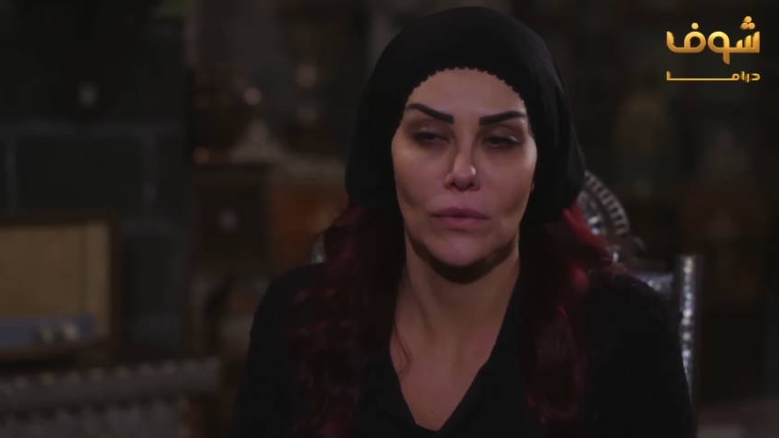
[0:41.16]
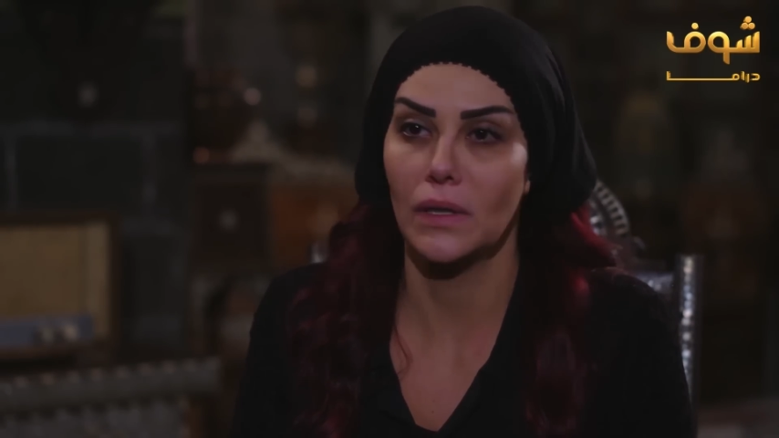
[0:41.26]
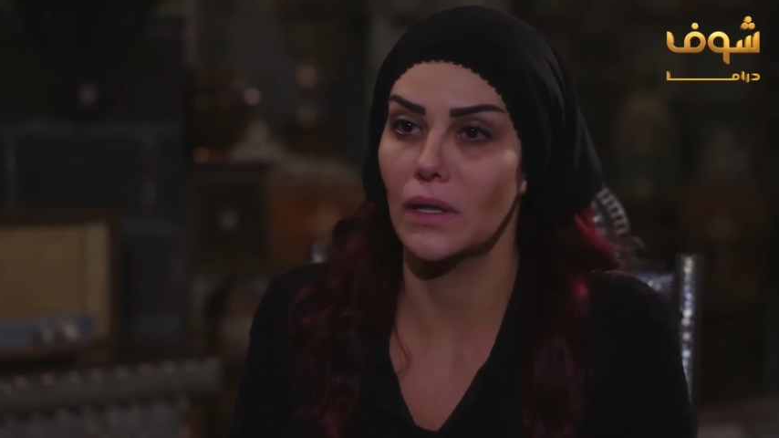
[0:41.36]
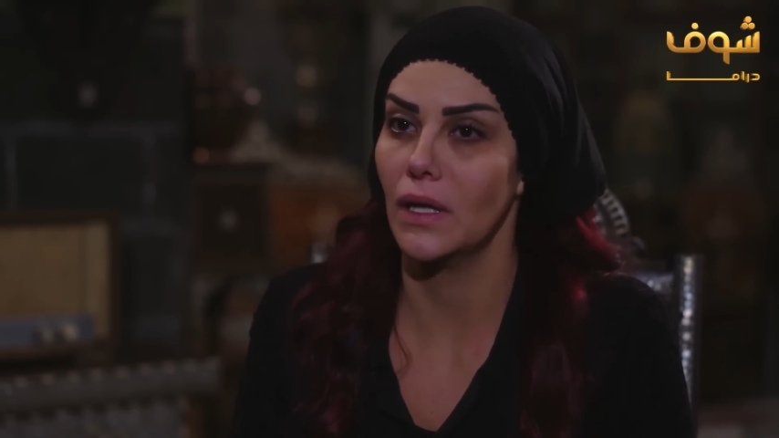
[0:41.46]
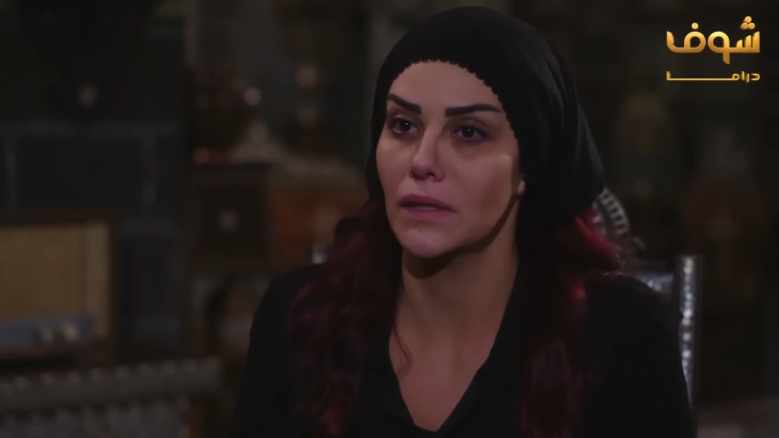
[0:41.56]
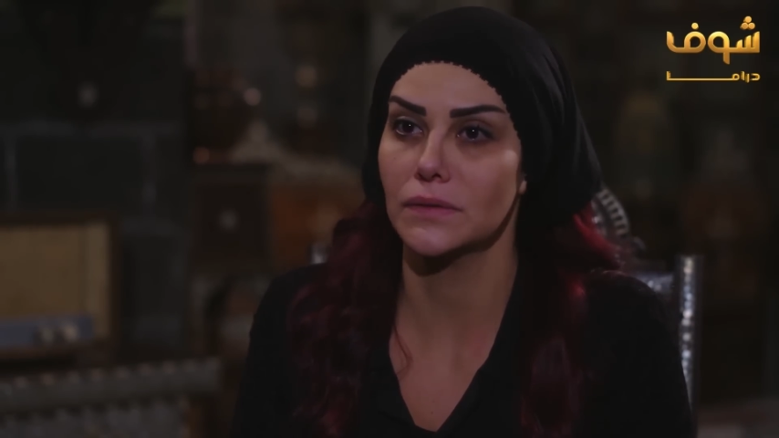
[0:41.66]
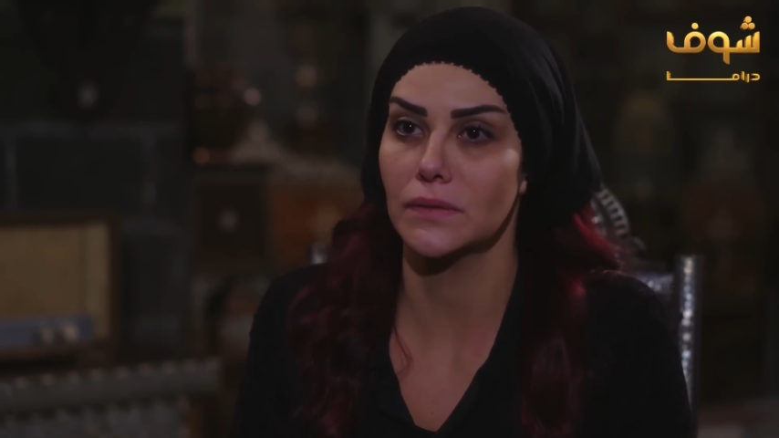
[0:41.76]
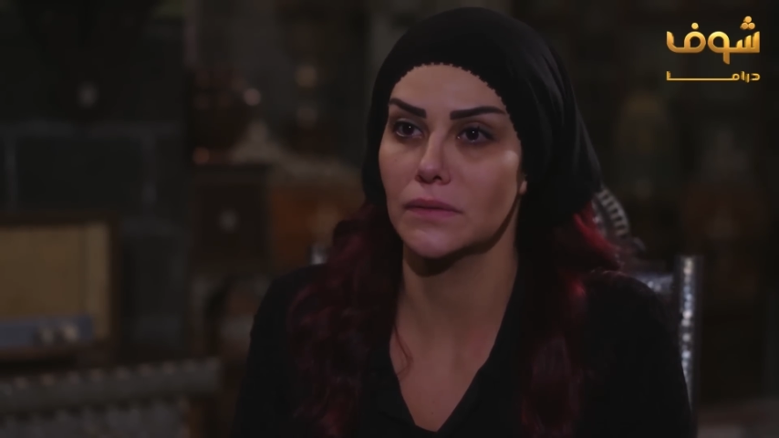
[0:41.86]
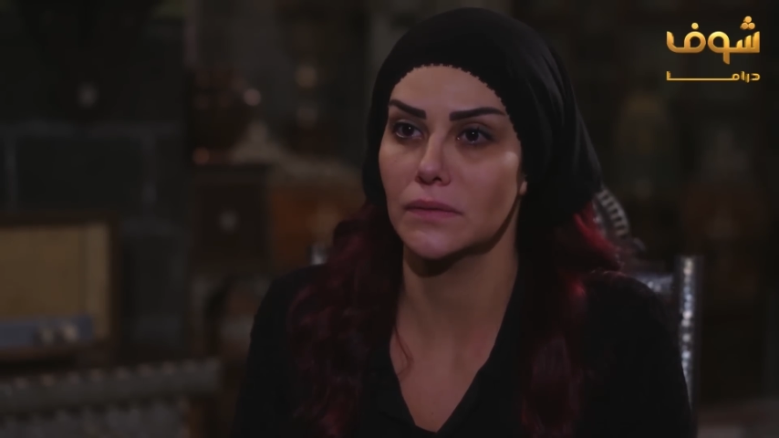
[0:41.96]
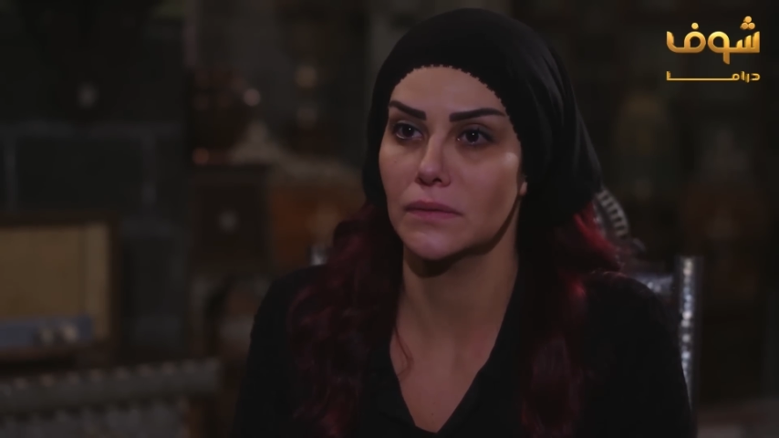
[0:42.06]
والله
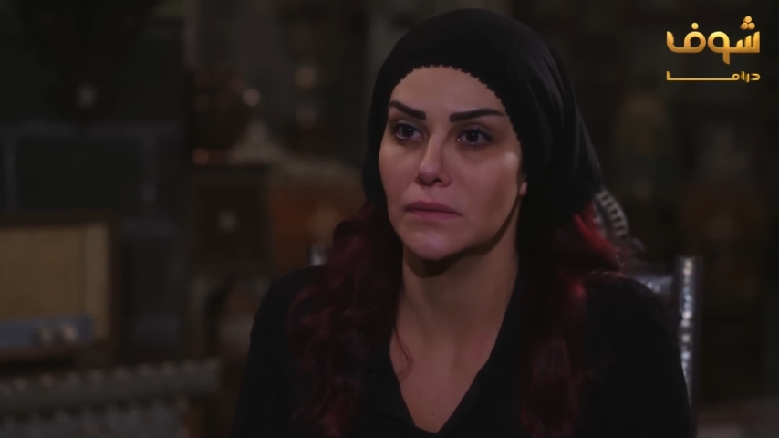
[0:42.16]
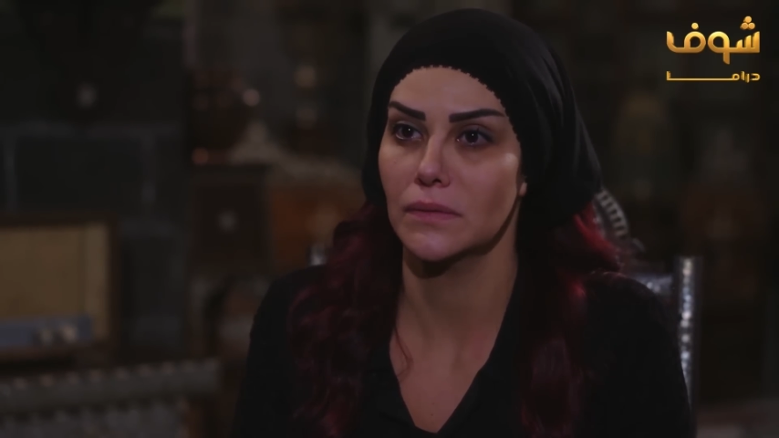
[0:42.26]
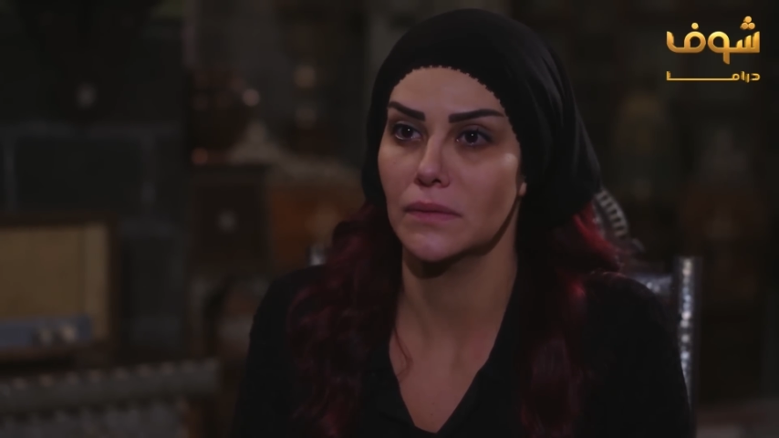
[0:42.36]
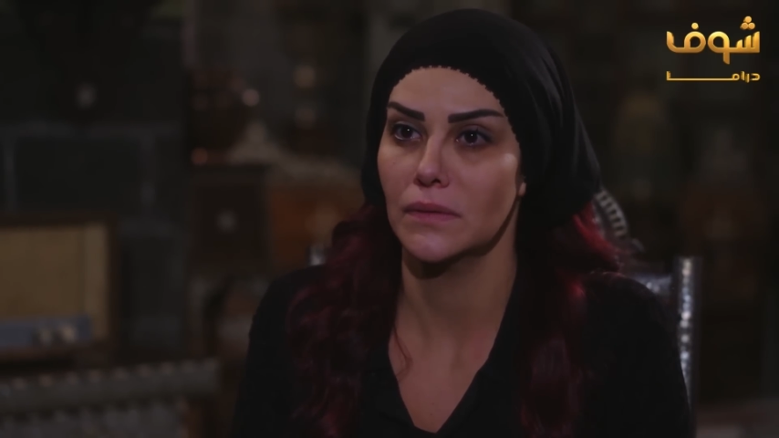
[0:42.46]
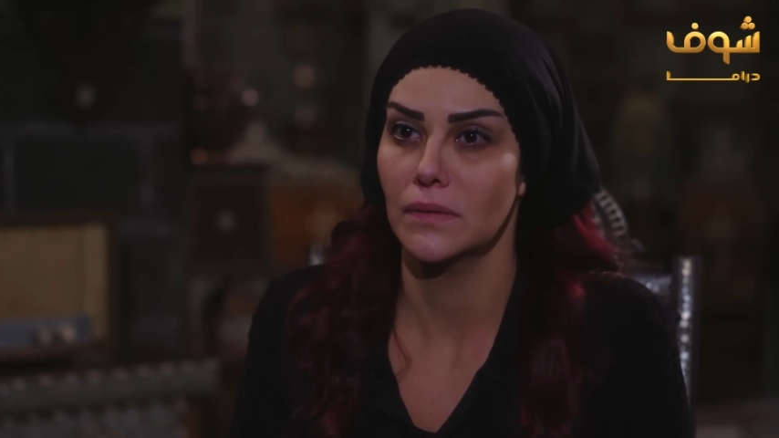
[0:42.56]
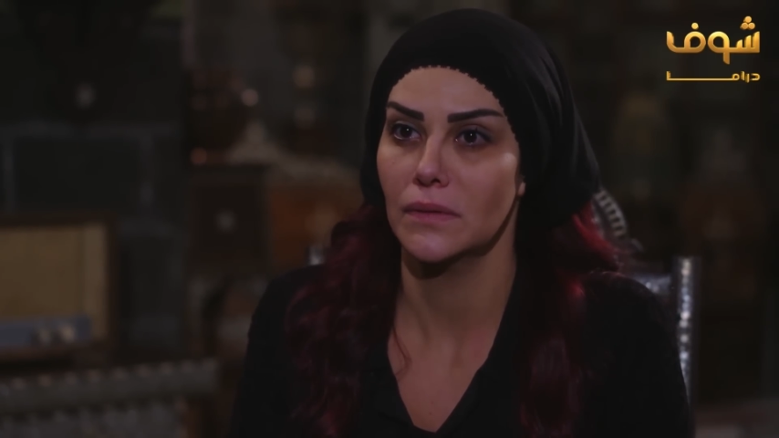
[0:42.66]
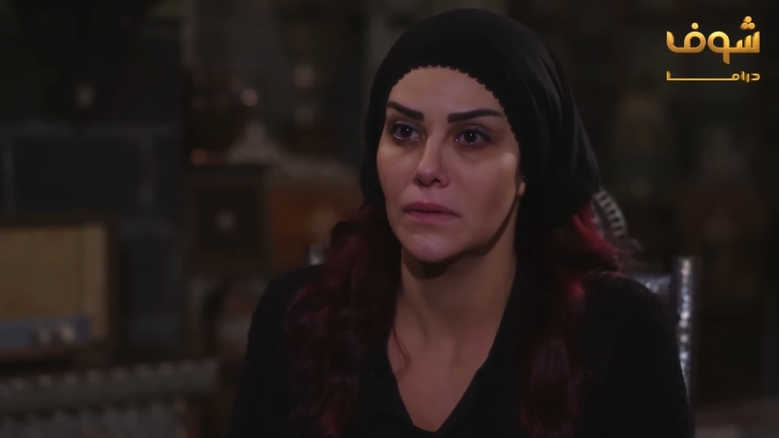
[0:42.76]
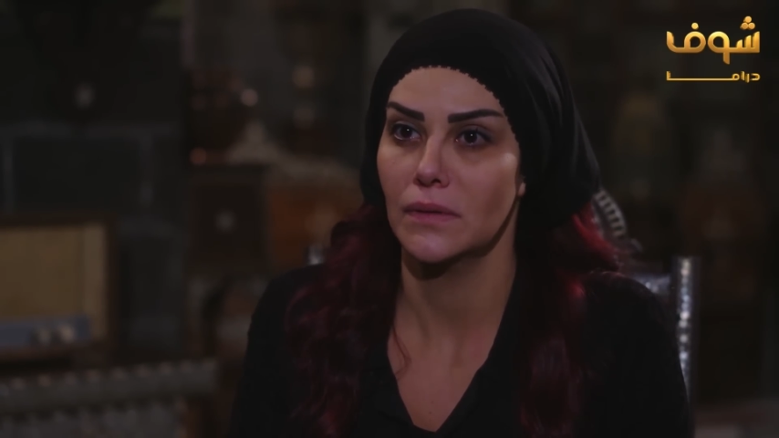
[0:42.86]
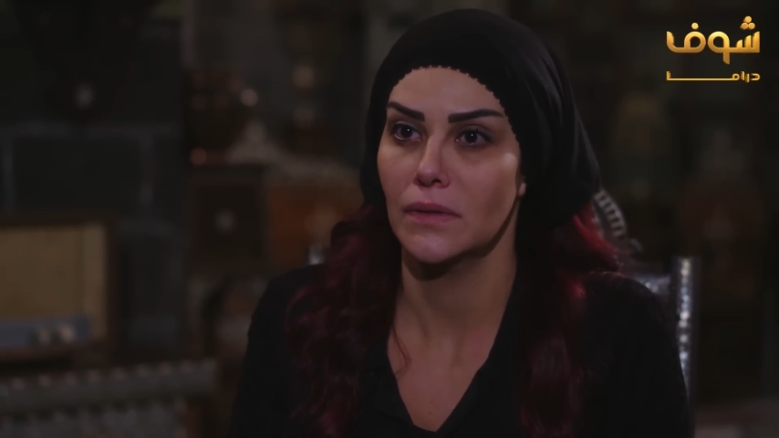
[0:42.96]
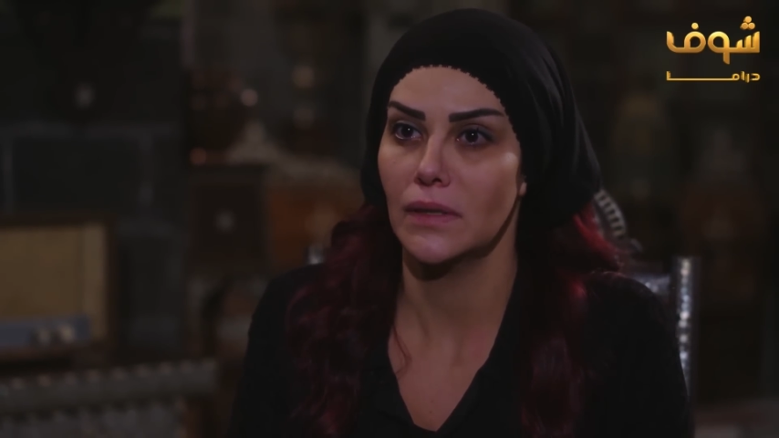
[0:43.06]
لحظة
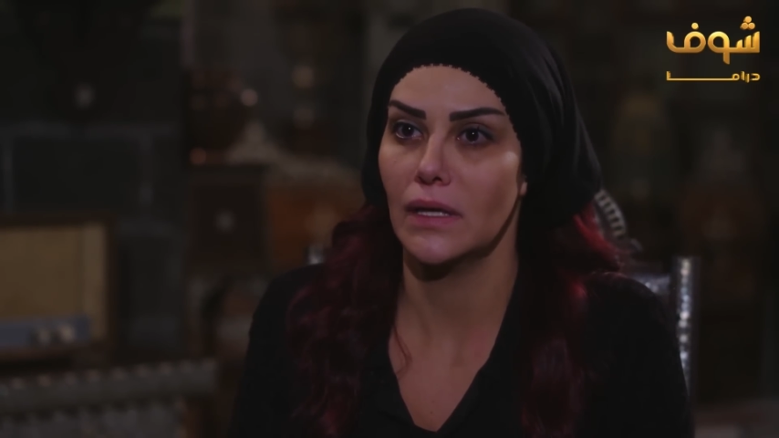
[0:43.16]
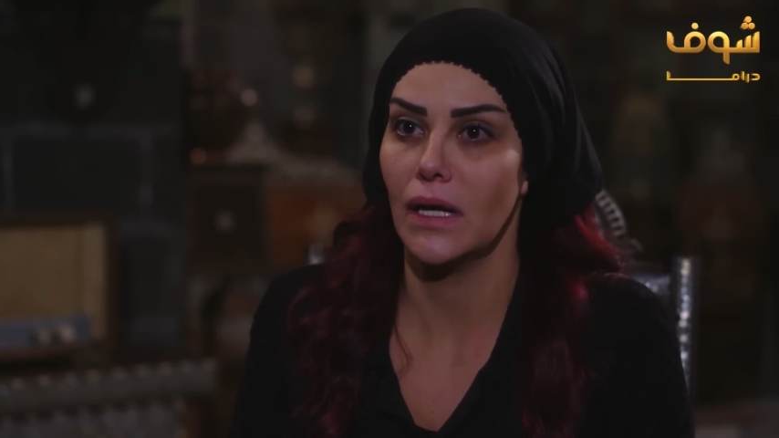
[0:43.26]
لا